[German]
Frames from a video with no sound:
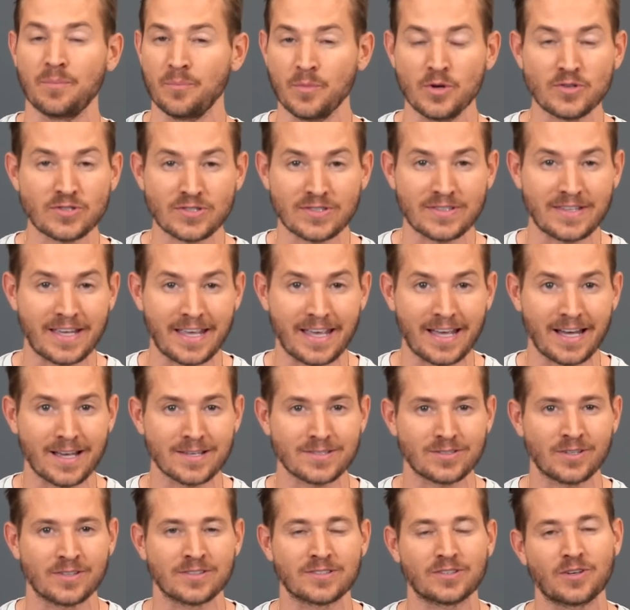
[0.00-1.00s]
müssen her,
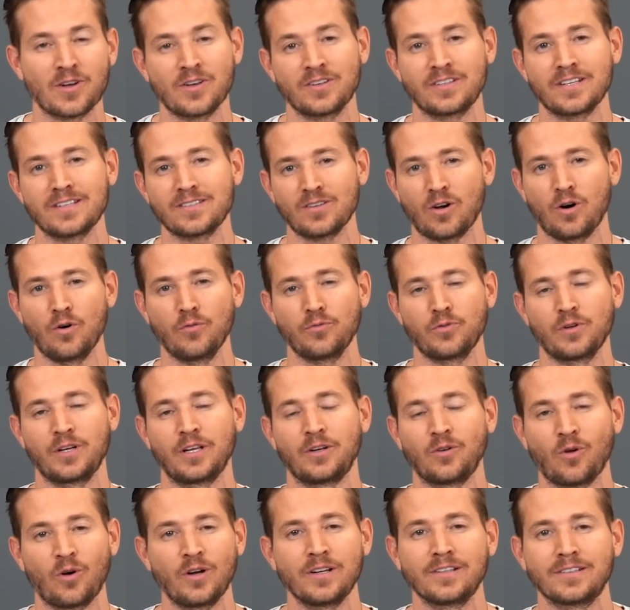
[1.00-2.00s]
sonst könnte es auch für
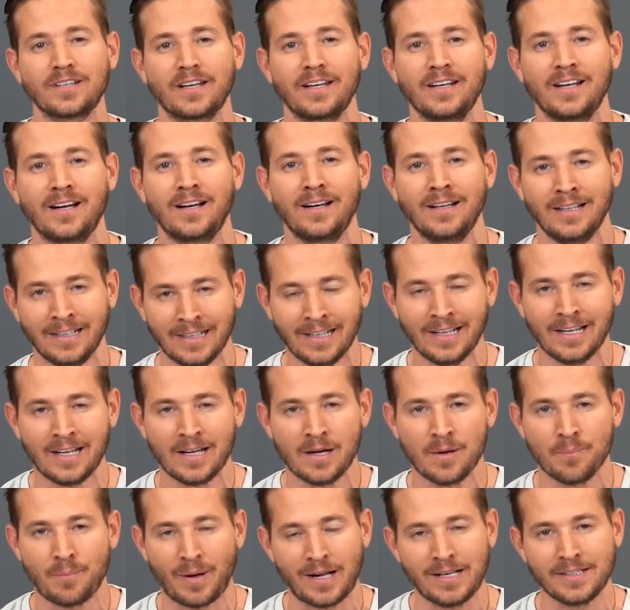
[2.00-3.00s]
den neuen Trainer
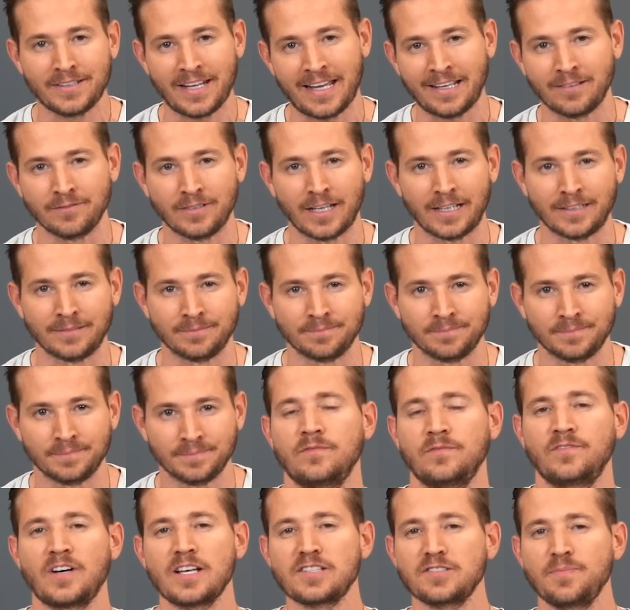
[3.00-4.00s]
bald eng werden.
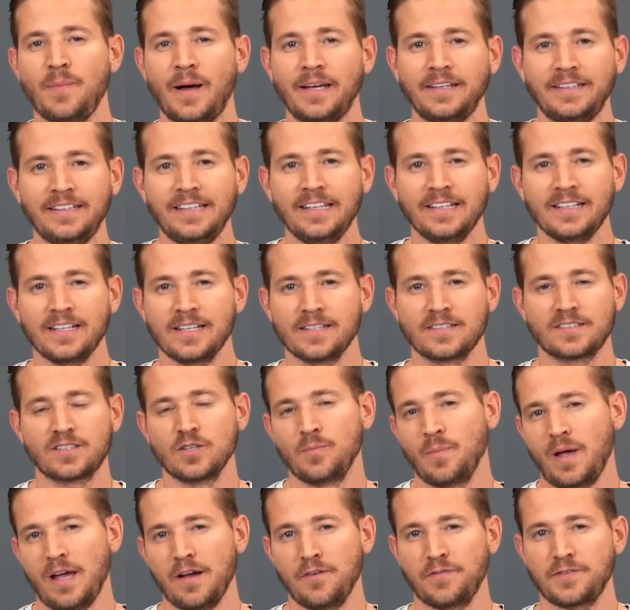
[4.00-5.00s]
Was meint ihr denn
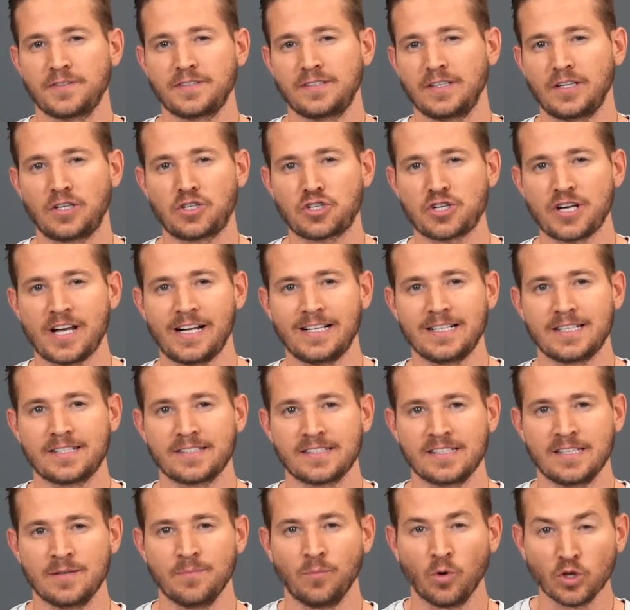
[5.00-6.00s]
zum FC
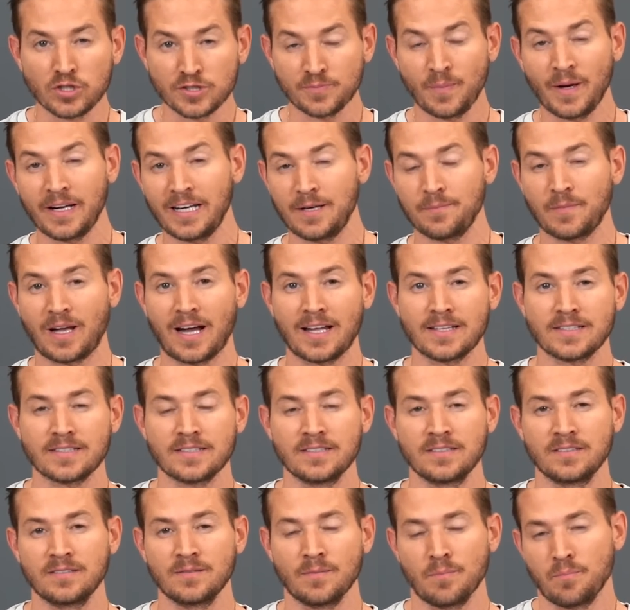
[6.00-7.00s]
Chelsea? Muss man dem
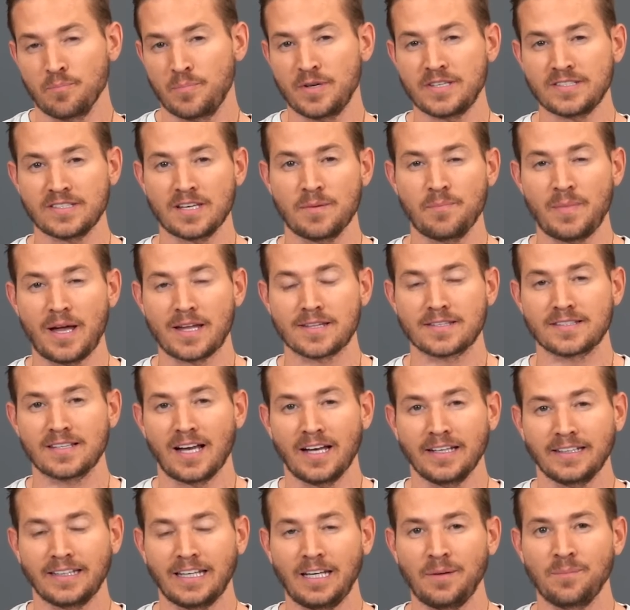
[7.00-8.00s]
Ganzen ein bisschen mehr
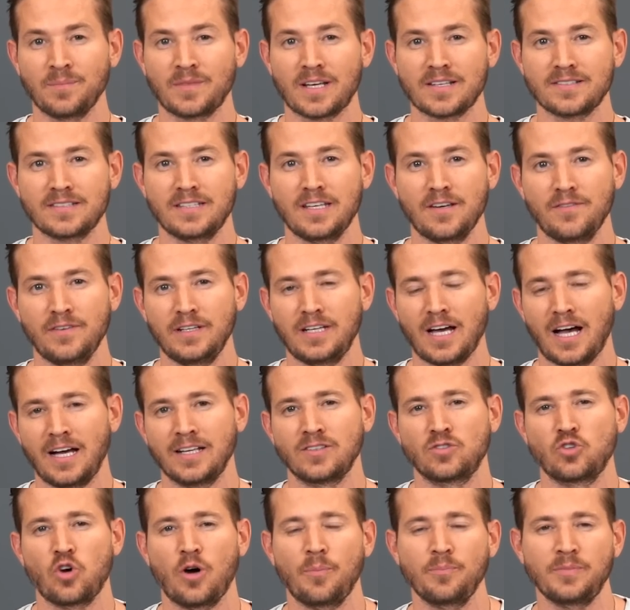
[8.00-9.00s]
Zeit geben, dass hier wieder
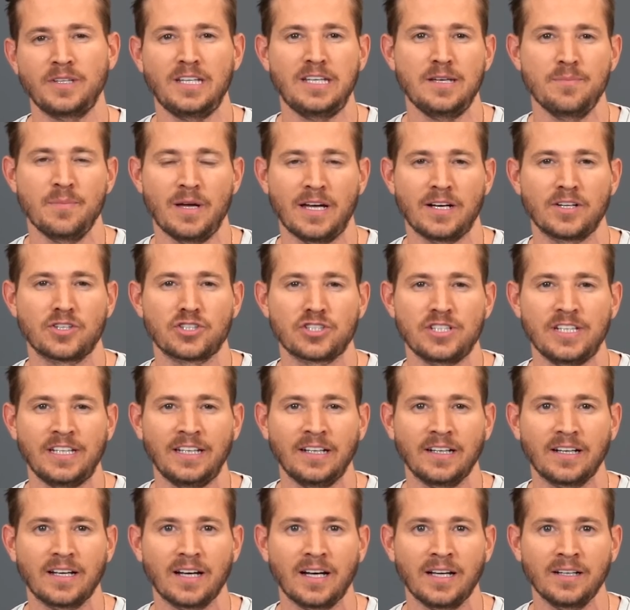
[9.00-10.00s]
ein Top-Team
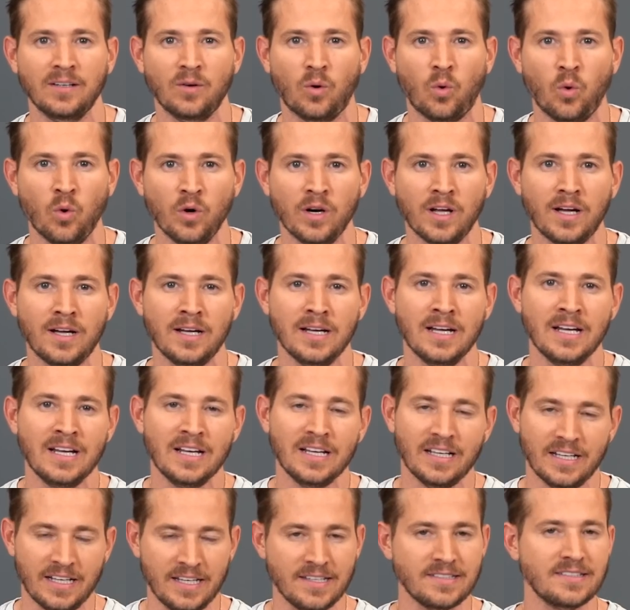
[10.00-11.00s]
entstehen kann? Oder
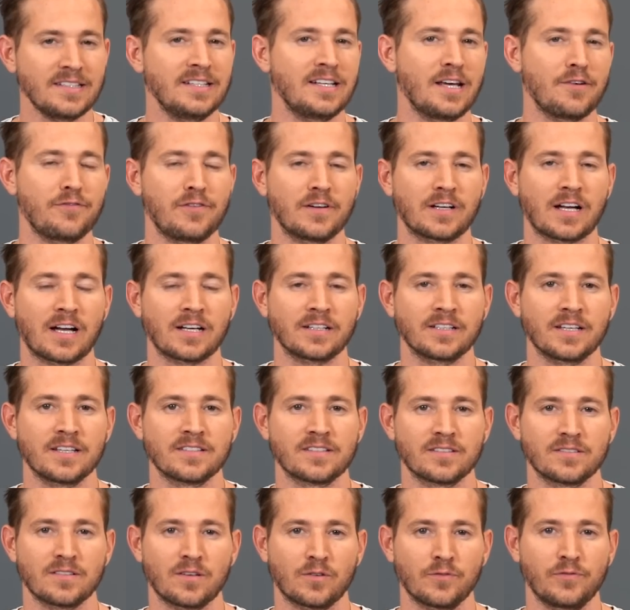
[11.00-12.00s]
ist in der vergangenen
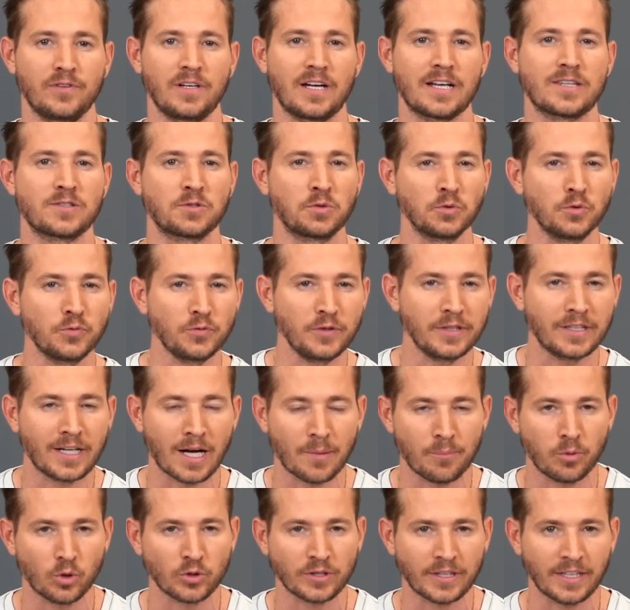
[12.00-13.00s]
Saison vielleicht zu viel
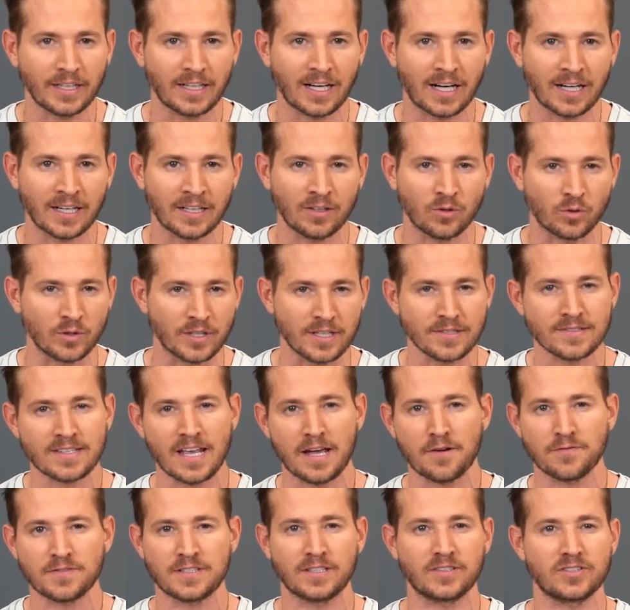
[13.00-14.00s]
kaputt gegangen und ist
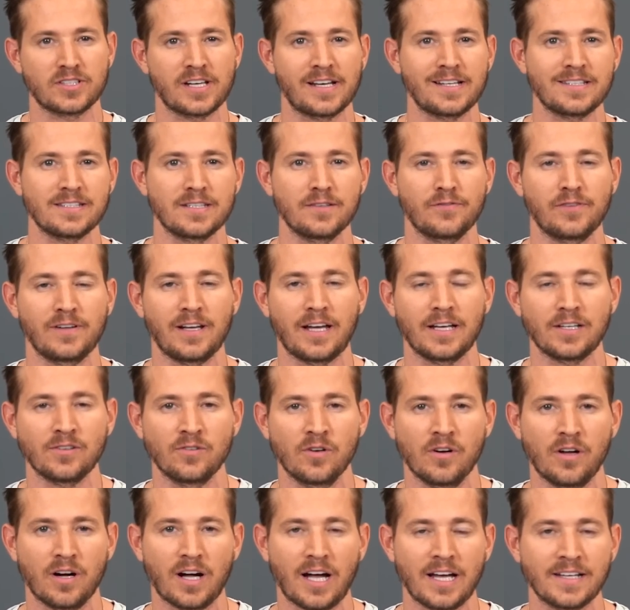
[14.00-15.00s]
der FC Chelsea vielleicht
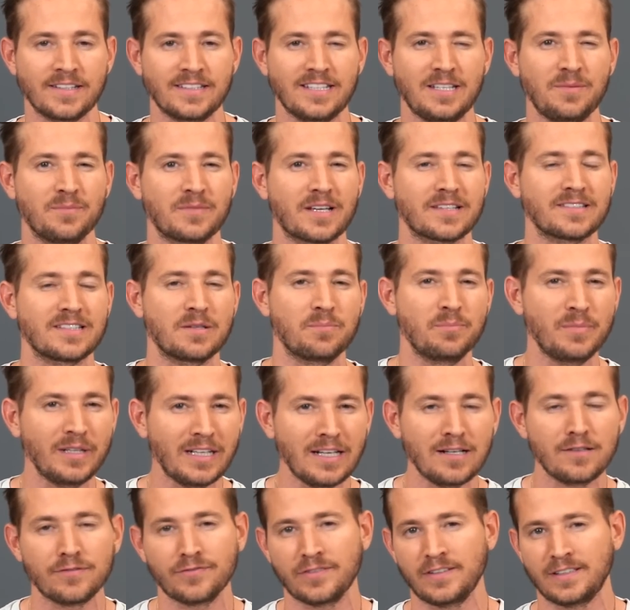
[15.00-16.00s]
nur noch ein Team, das im
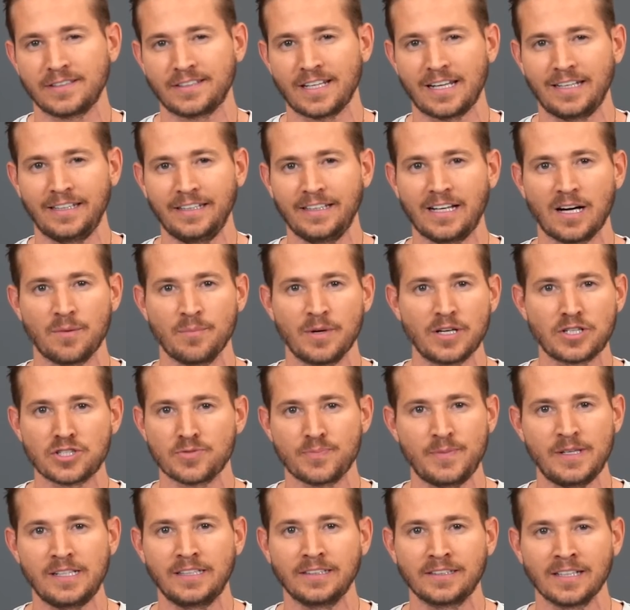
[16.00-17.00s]
Mittelfeld der Liga
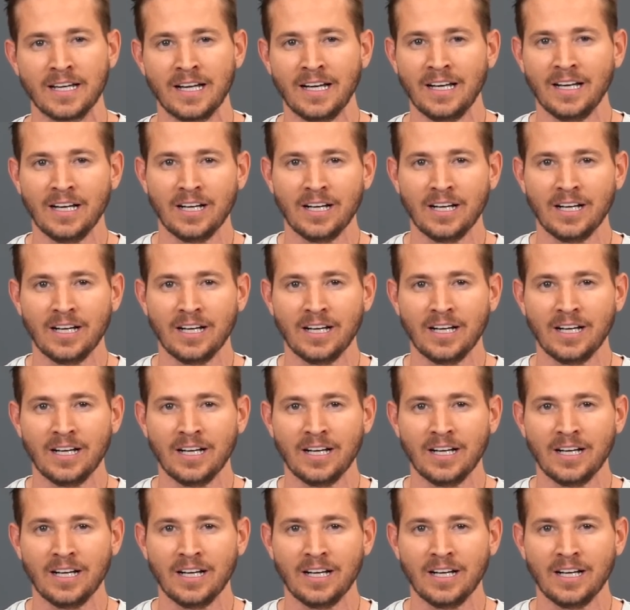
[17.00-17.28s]
mitspielt?